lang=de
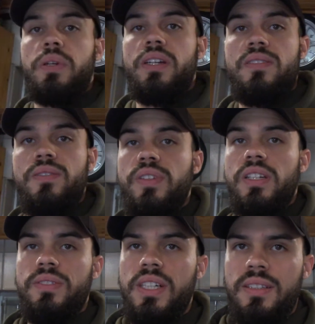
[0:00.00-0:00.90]
geben jetzt die
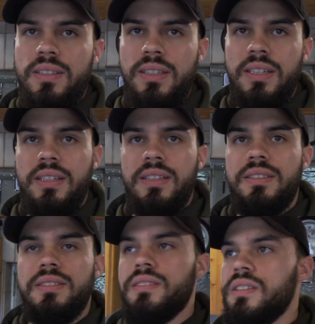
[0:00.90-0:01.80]
Felgen weiter.
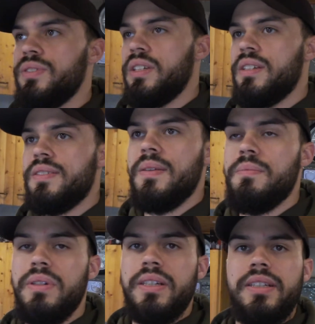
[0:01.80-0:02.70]
Die werden
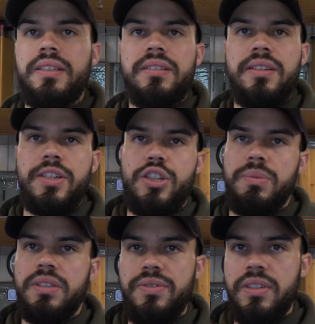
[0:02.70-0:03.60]
jetzt bei der Werkstatt
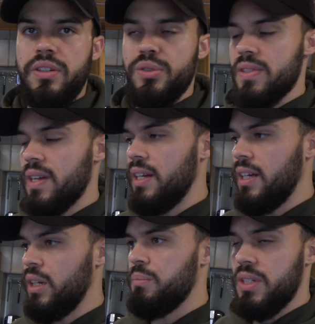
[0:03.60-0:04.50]
meines Vertrauens
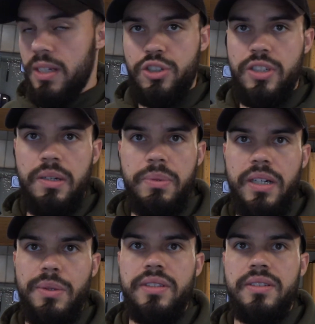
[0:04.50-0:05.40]
metallisch
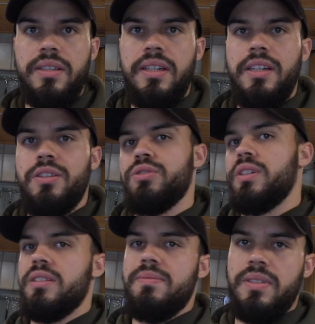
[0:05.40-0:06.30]
nachbearbeitet und dann geht es